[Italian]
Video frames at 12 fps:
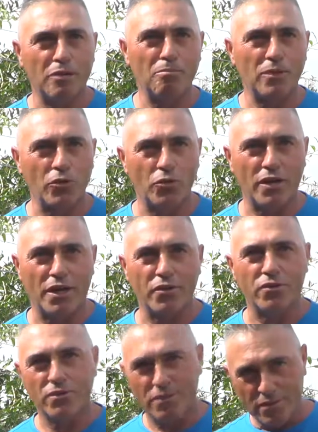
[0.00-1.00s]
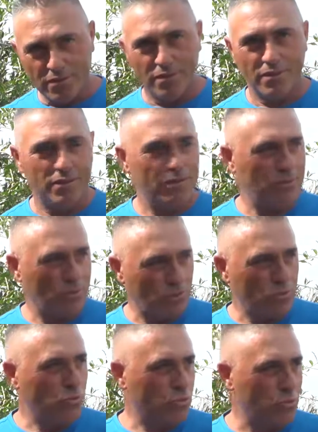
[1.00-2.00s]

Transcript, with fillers: fare il melograno con